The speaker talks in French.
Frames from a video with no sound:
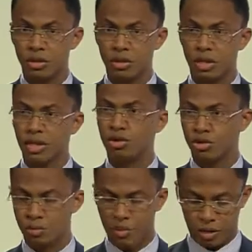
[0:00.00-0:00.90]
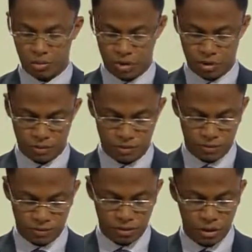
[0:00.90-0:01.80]
et transparente.
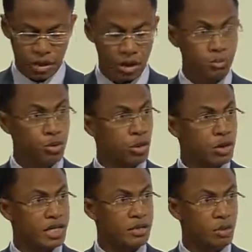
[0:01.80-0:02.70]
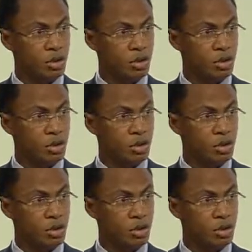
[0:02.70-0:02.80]
Plus concrètement,